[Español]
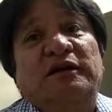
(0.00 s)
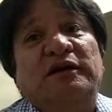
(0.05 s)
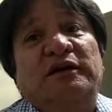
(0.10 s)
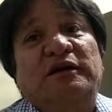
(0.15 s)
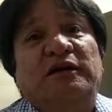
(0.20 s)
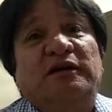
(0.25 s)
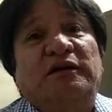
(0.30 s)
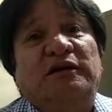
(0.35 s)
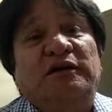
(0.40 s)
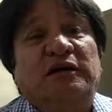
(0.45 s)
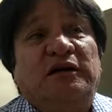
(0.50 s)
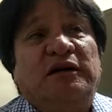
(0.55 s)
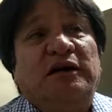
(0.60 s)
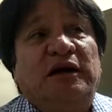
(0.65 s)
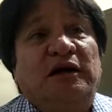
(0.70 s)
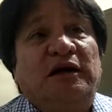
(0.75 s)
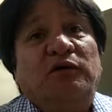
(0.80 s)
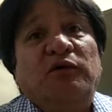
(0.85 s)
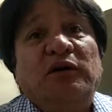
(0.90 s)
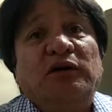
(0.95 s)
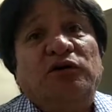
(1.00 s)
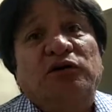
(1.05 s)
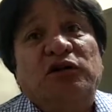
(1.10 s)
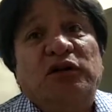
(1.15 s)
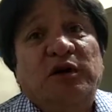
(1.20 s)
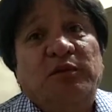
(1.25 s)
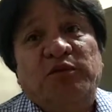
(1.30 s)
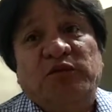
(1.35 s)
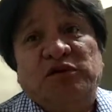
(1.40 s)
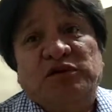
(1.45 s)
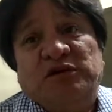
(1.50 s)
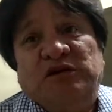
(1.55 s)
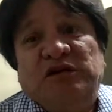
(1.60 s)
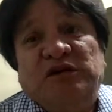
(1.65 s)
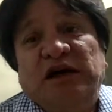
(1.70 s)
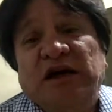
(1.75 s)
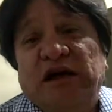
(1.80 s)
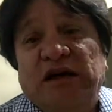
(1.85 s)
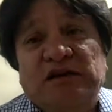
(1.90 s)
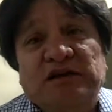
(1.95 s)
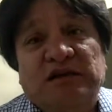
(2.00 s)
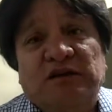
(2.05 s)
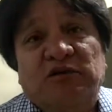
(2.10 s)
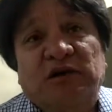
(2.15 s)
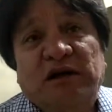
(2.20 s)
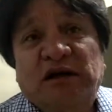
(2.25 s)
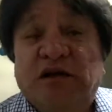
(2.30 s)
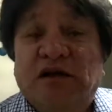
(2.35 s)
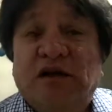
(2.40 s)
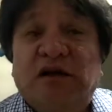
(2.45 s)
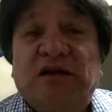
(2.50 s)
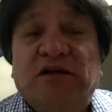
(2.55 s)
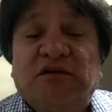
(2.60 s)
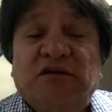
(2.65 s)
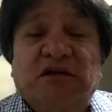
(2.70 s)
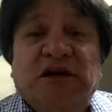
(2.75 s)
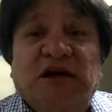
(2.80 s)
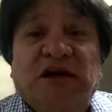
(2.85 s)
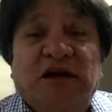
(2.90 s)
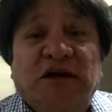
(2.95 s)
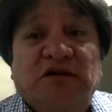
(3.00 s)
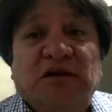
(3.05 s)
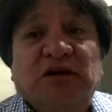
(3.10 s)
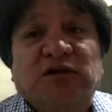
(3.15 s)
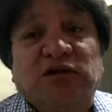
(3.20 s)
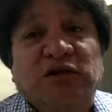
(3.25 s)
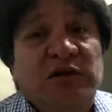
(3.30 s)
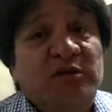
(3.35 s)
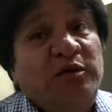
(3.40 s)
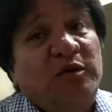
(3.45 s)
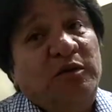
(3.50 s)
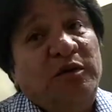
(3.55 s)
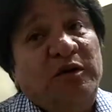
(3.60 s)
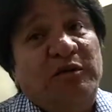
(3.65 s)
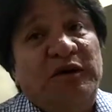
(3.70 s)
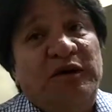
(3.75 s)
y, cada cuánto tiempo, si es así, cada, cuánto tiempo pueden